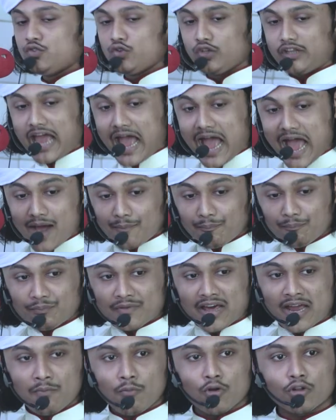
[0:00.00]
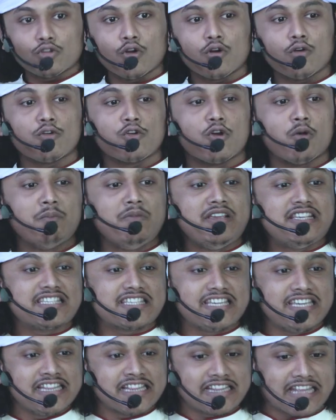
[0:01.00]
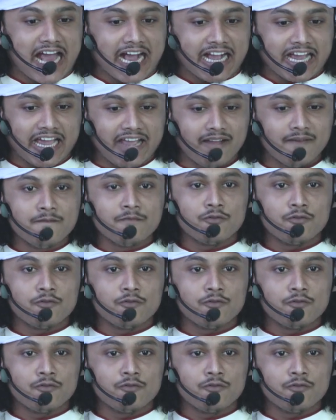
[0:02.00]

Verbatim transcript: যদি আপনার মতো কোনো মিসকিন থাকে